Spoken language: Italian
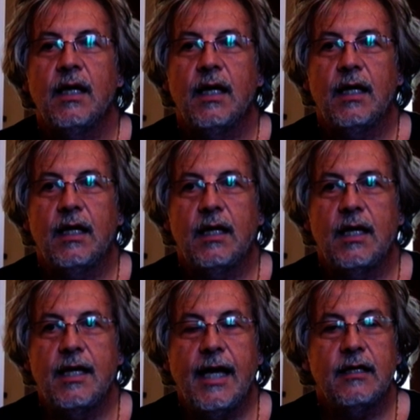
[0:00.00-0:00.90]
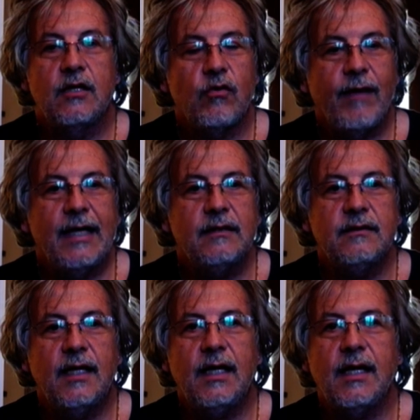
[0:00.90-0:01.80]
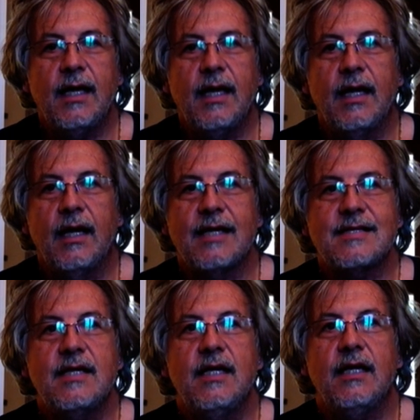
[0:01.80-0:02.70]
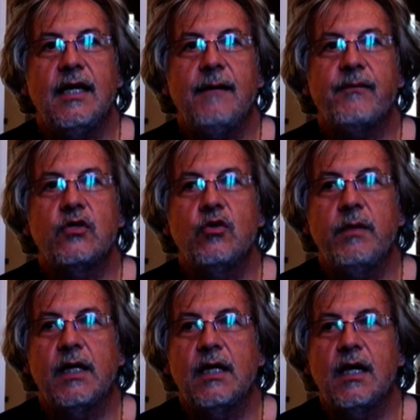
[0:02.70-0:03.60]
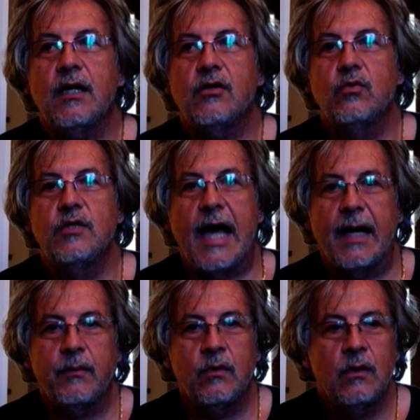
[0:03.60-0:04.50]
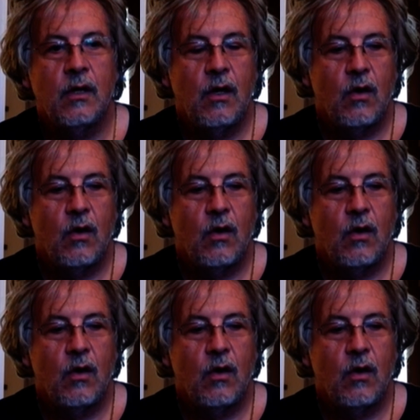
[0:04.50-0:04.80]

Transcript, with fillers: eh, negli anni 90 e la sera di domenica chiudiamo